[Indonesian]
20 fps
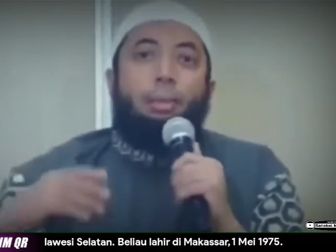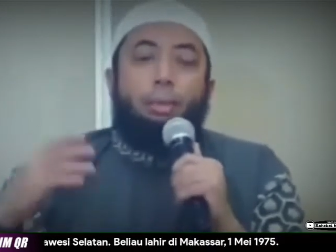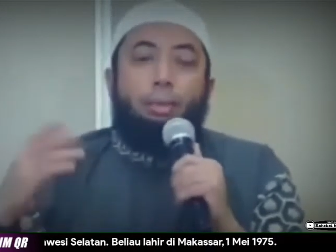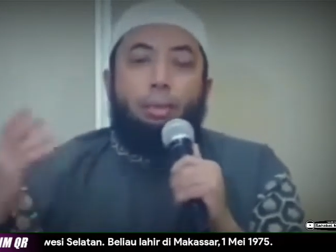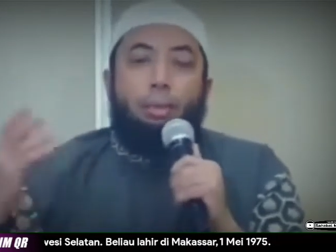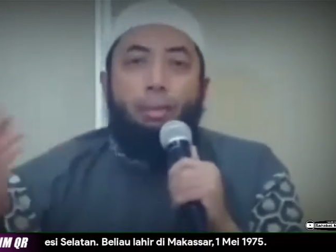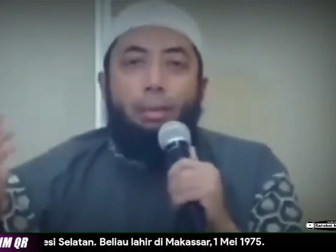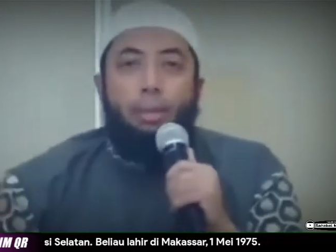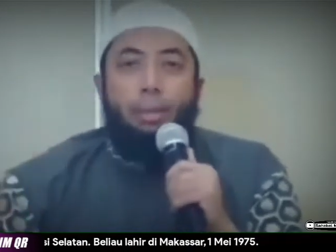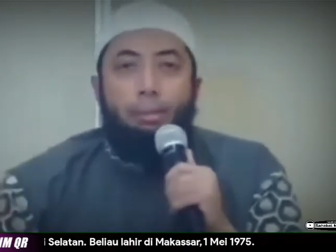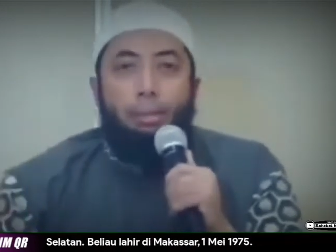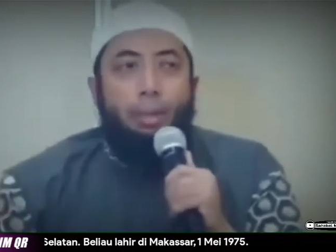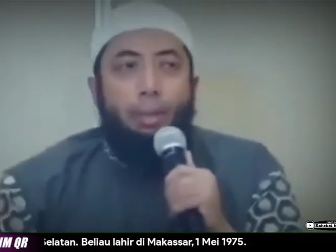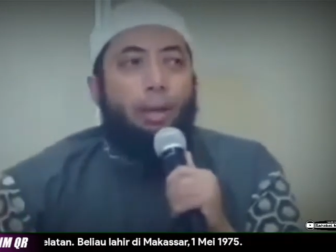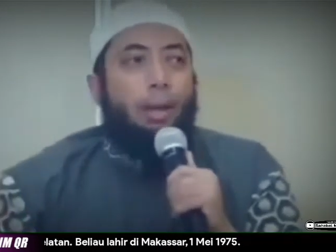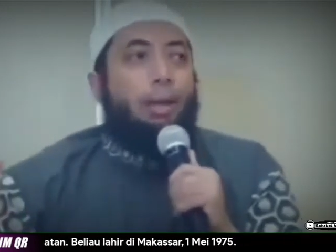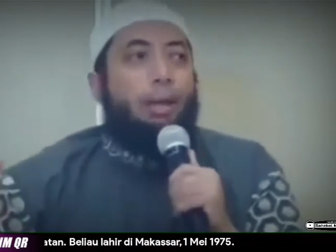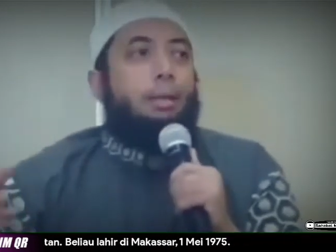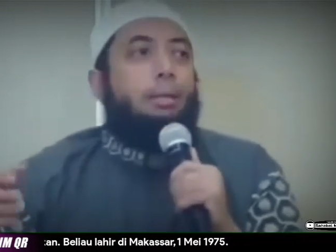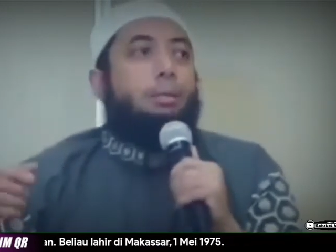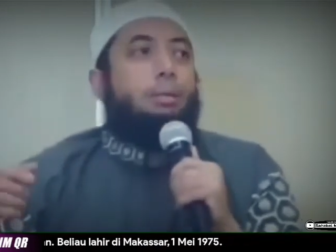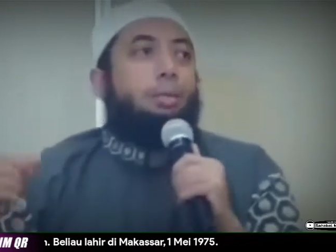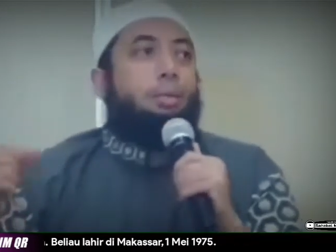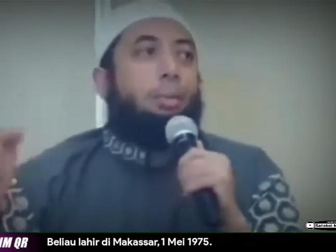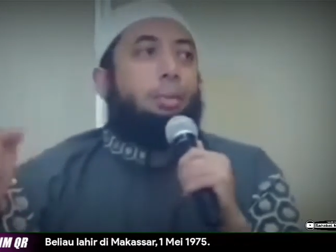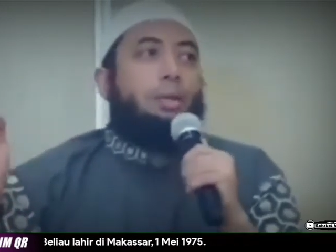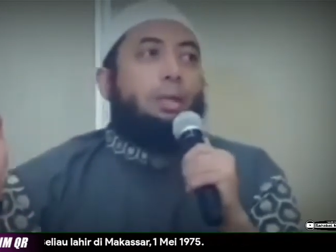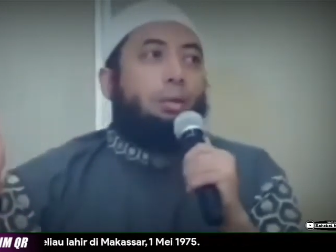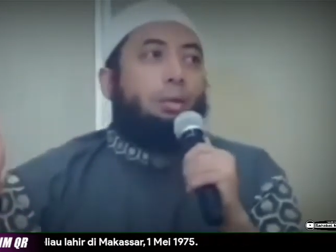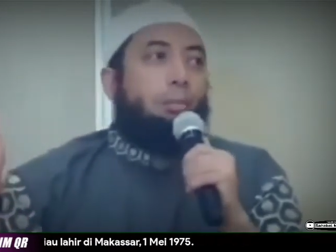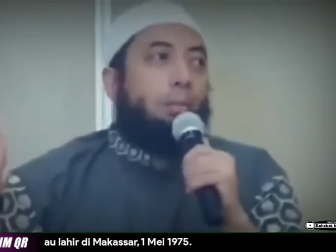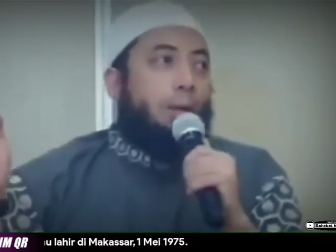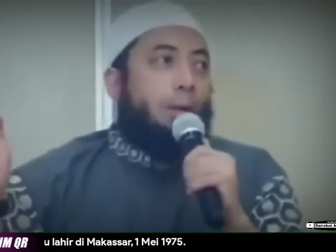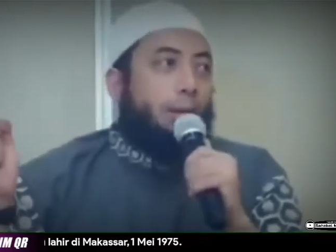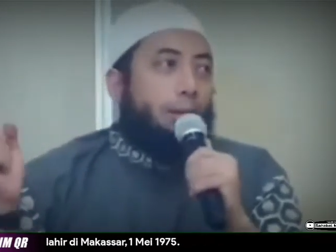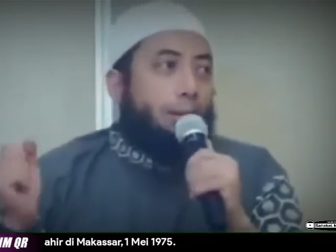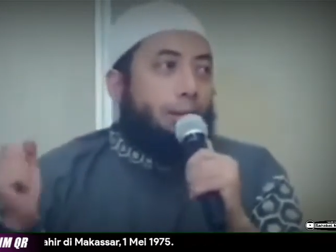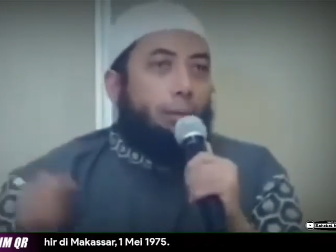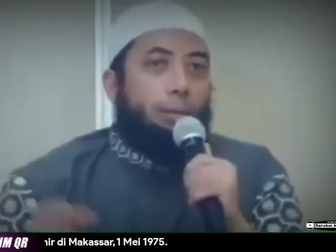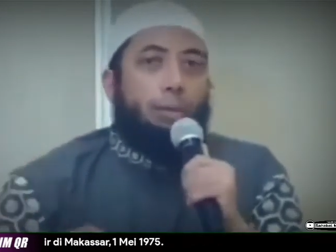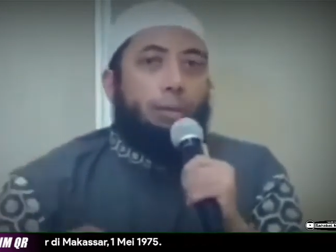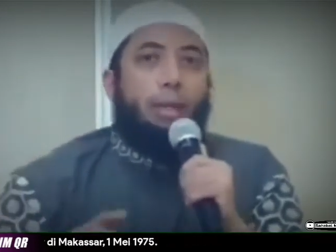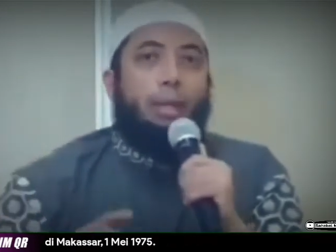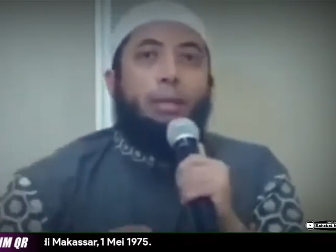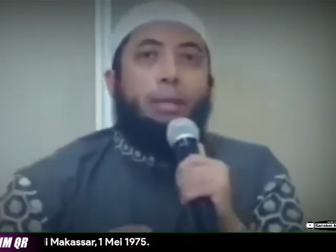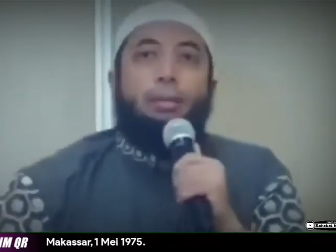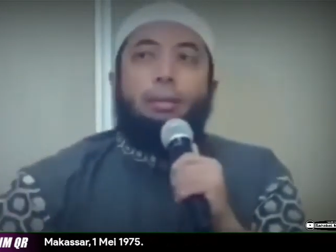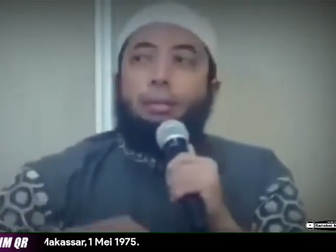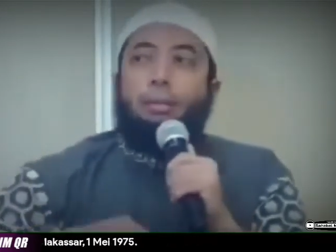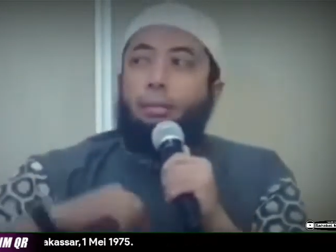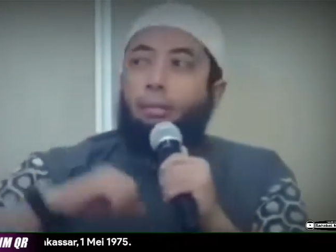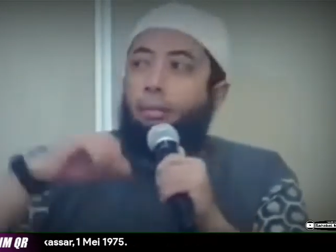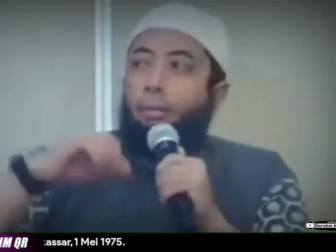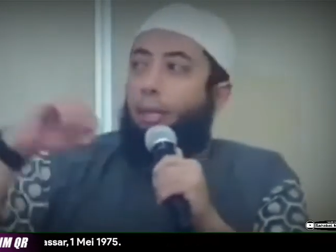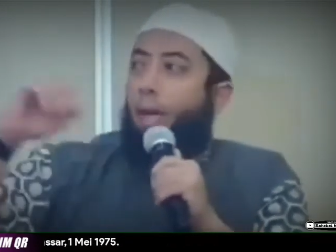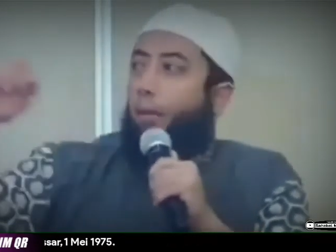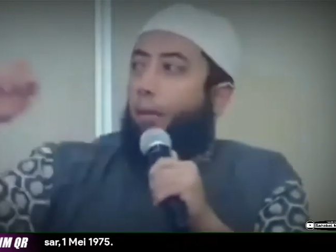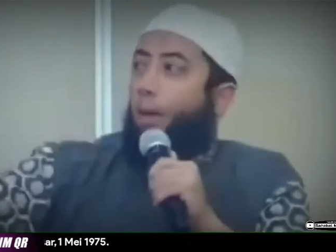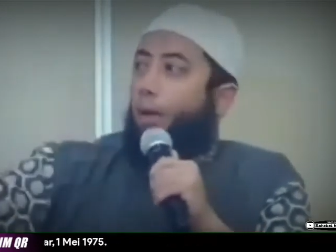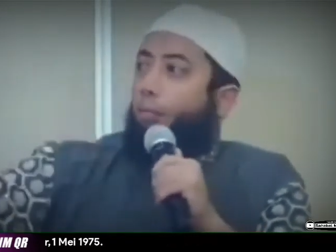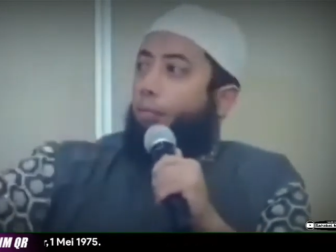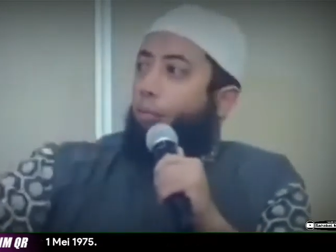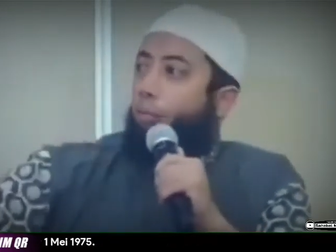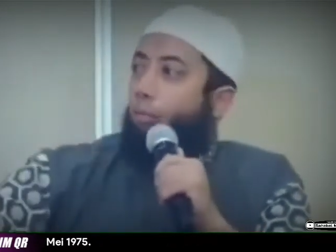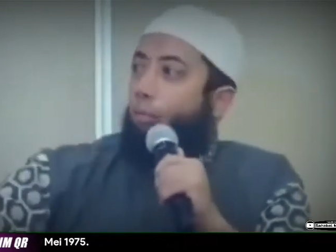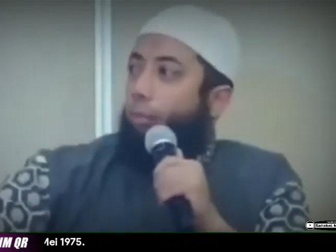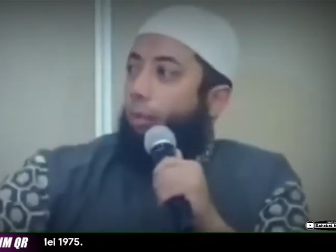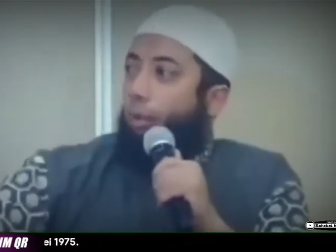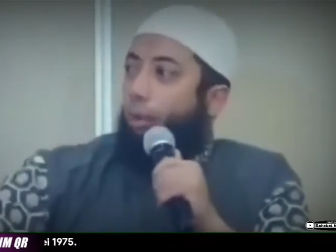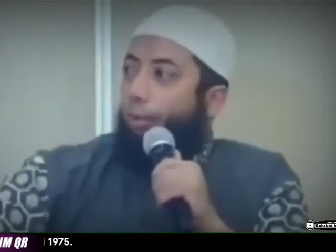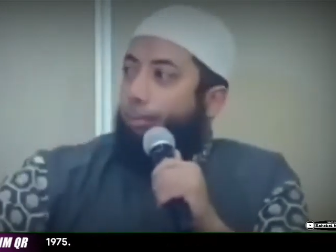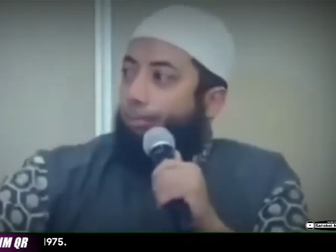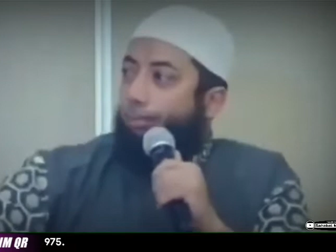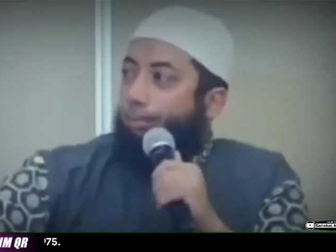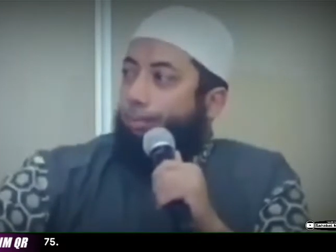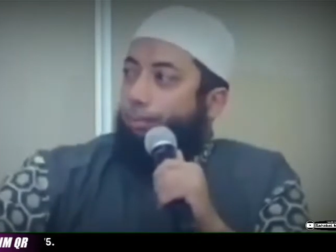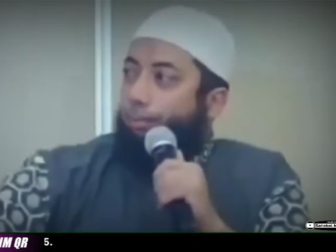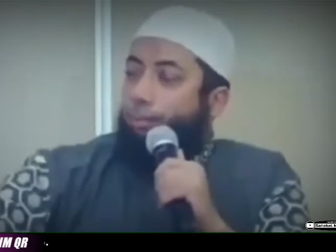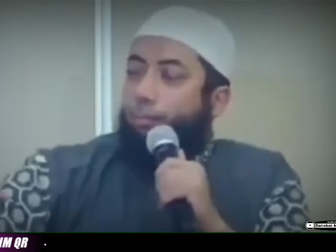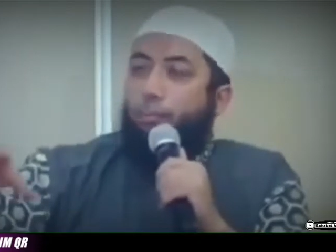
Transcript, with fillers: Begitu tiba di Mekah cuma taruh barang di hotel, tawaf, umroh,